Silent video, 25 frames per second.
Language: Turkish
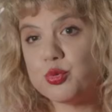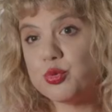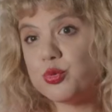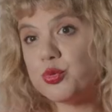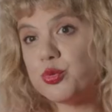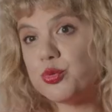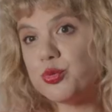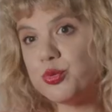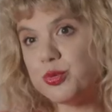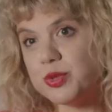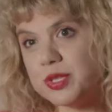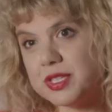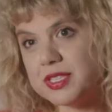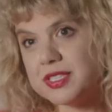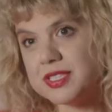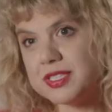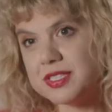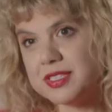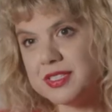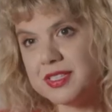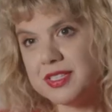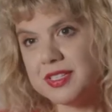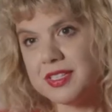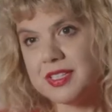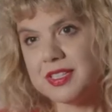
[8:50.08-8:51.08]

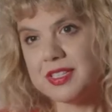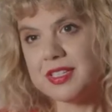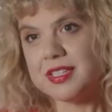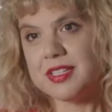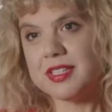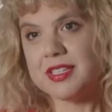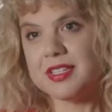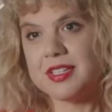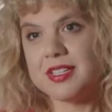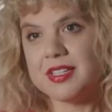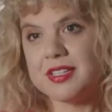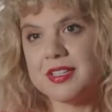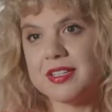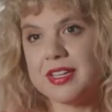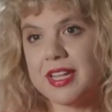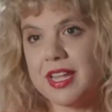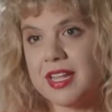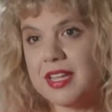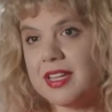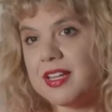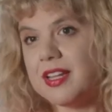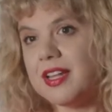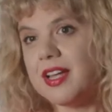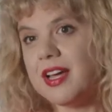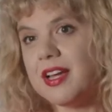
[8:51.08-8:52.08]
duyguların e,
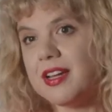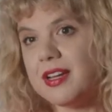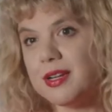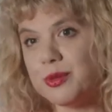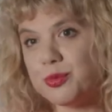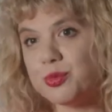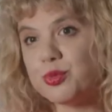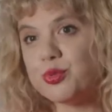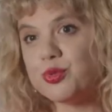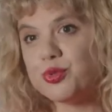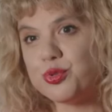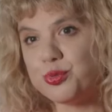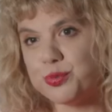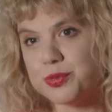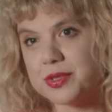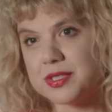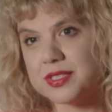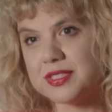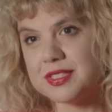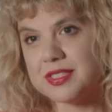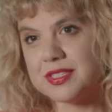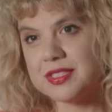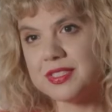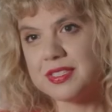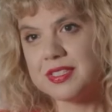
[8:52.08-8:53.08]
renklerle
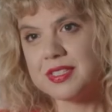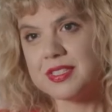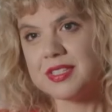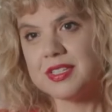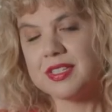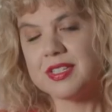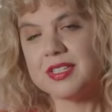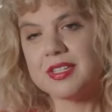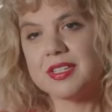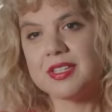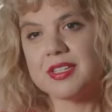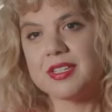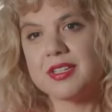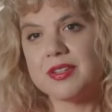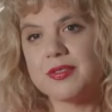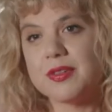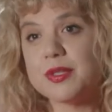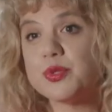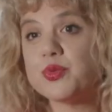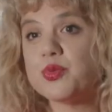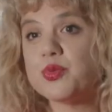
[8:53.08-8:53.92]
buluşması e, ve